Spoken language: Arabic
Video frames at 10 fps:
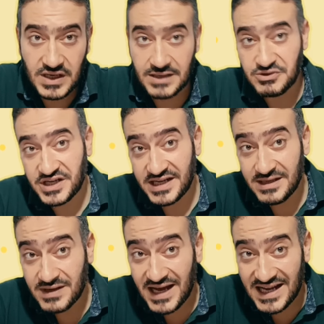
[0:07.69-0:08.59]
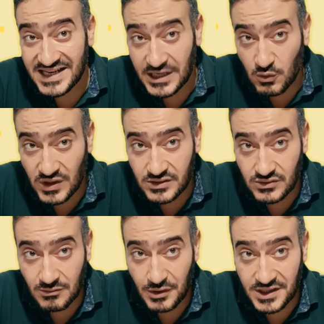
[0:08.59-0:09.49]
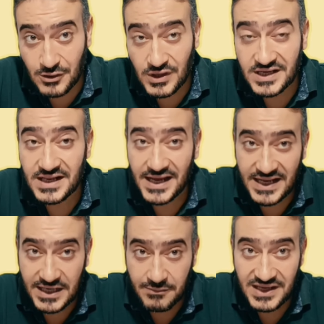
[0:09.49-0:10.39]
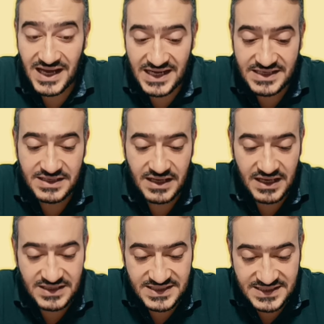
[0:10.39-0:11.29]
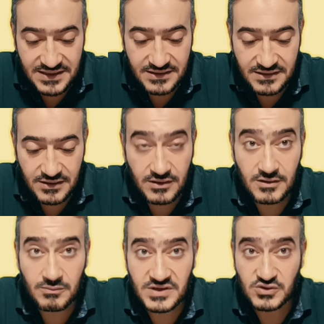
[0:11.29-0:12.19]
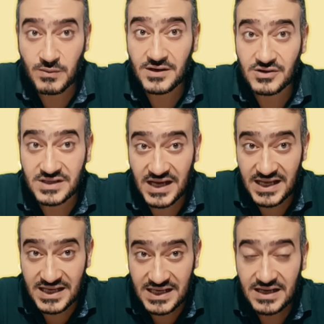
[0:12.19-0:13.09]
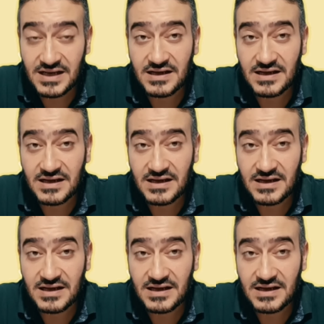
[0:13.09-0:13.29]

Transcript: أنا مش هكلمك عن الولادة الطبيعية ولكن هكلمك عن سر ربنا سبحانه وتعالى